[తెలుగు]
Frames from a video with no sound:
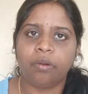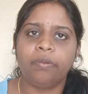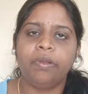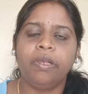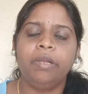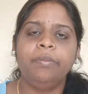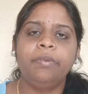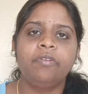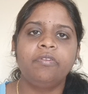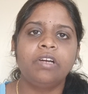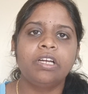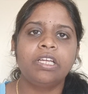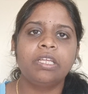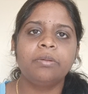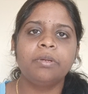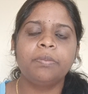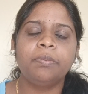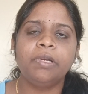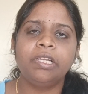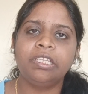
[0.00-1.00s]
ఒకవేళ మీరు
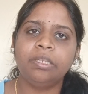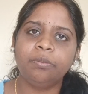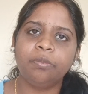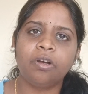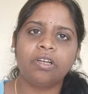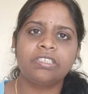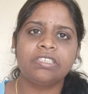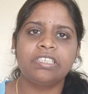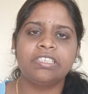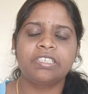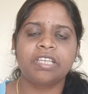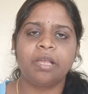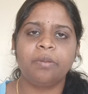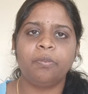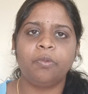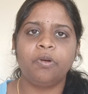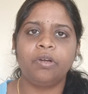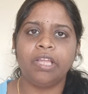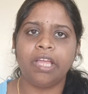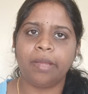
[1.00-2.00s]
వర్కింగ్ పీపుల్ అయితే బాక్స్
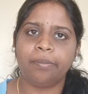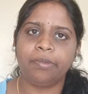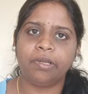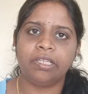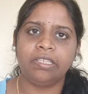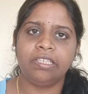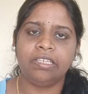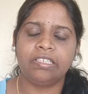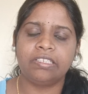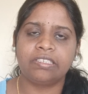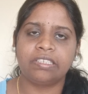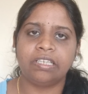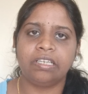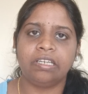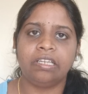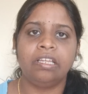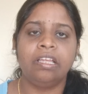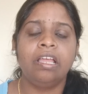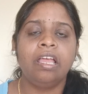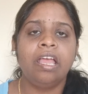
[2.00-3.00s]
తీసుకెళ్ళిపోండి హ్యాపీగా
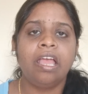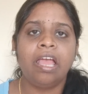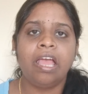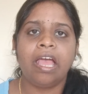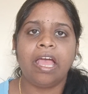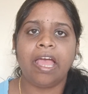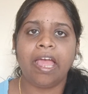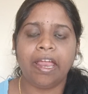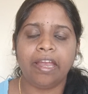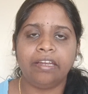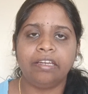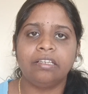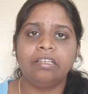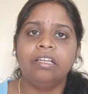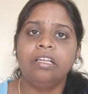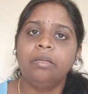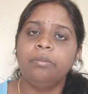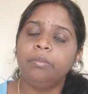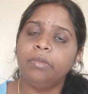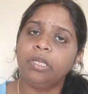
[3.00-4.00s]
తినేసేయండి అండ్
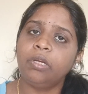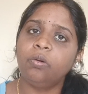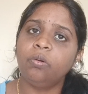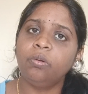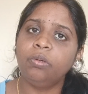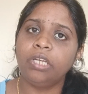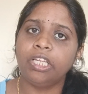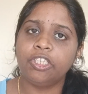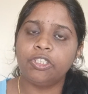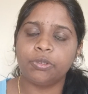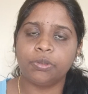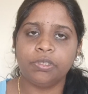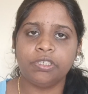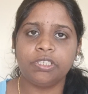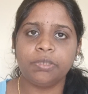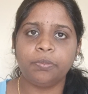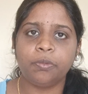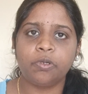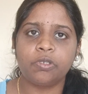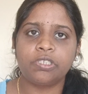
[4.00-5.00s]
మీకు నేను
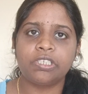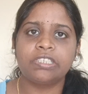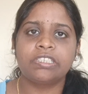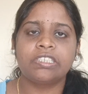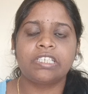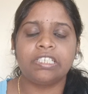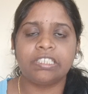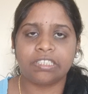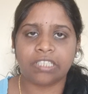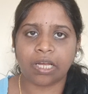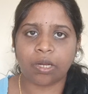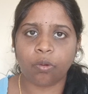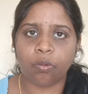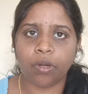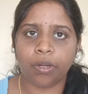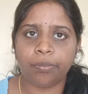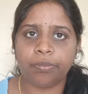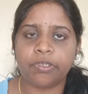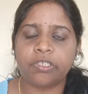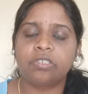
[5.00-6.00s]
చూపించే పోర్షన్ సైజ్
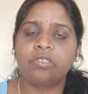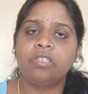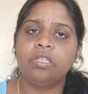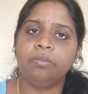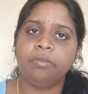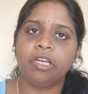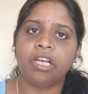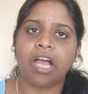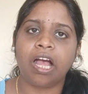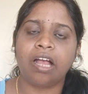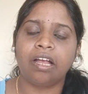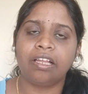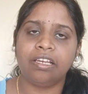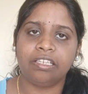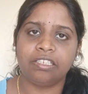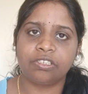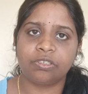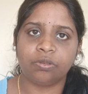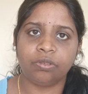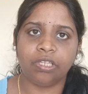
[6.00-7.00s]
తక్కువ అనిపిస్తుంది మీకు
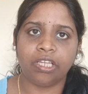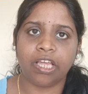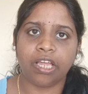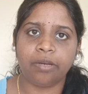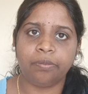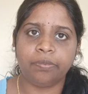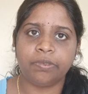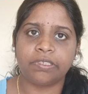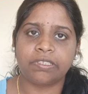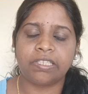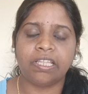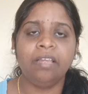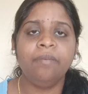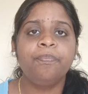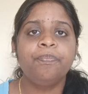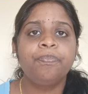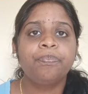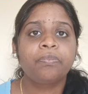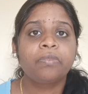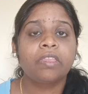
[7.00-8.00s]
ఆకలిస్తుంది అనిపిస్తే
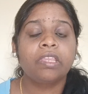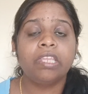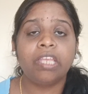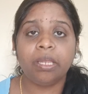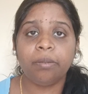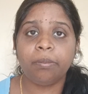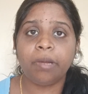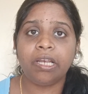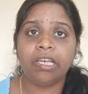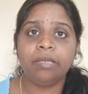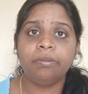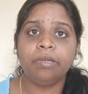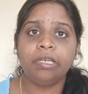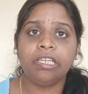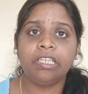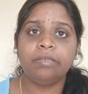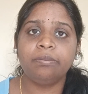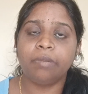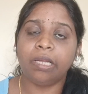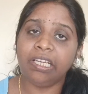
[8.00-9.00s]
నేను మళ్ళీ
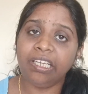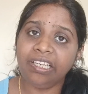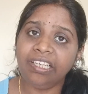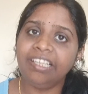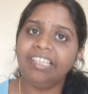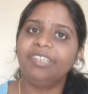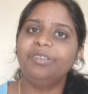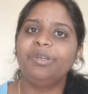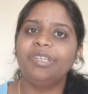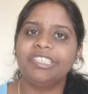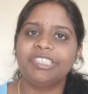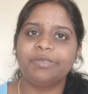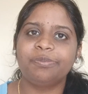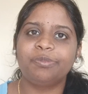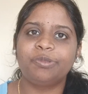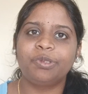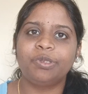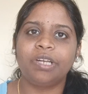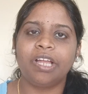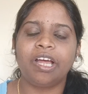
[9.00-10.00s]
మళ్ళీ మళ్ళీ కూడా
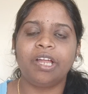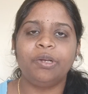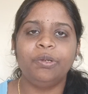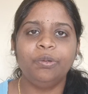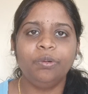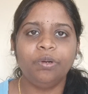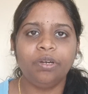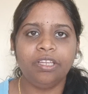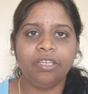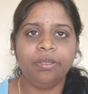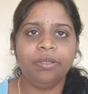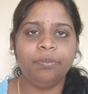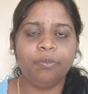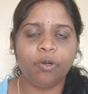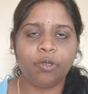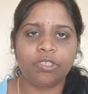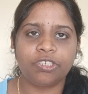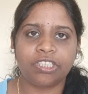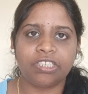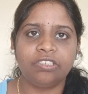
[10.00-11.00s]
చెప్తున్నాను ఈ
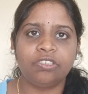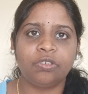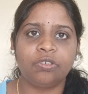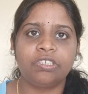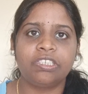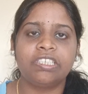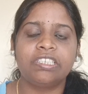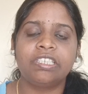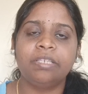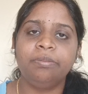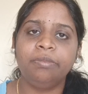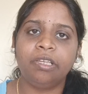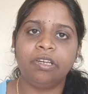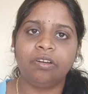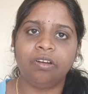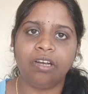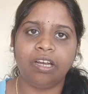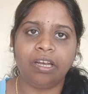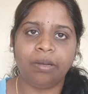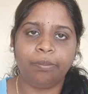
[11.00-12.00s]
పోర్షన్స్ వచ్చేసి
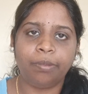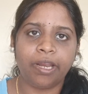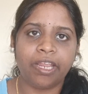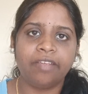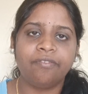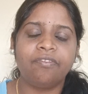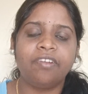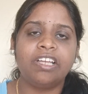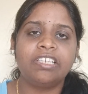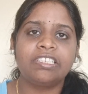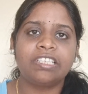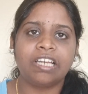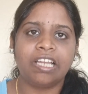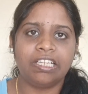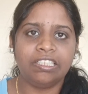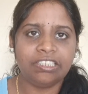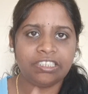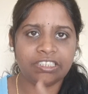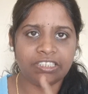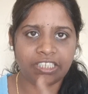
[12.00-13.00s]
మీరు బ్రేక్ఫాస్ట్
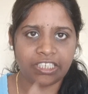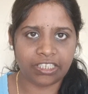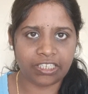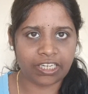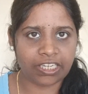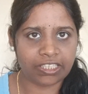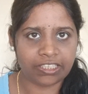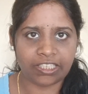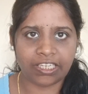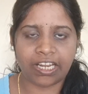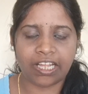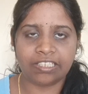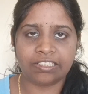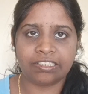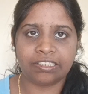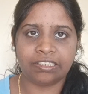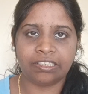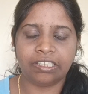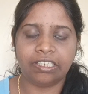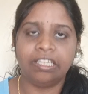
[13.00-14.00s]
లంచ్ డిన్నర్కి
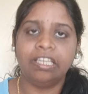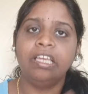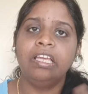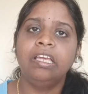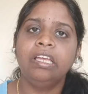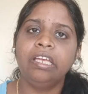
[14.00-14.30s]
తినాల్సింది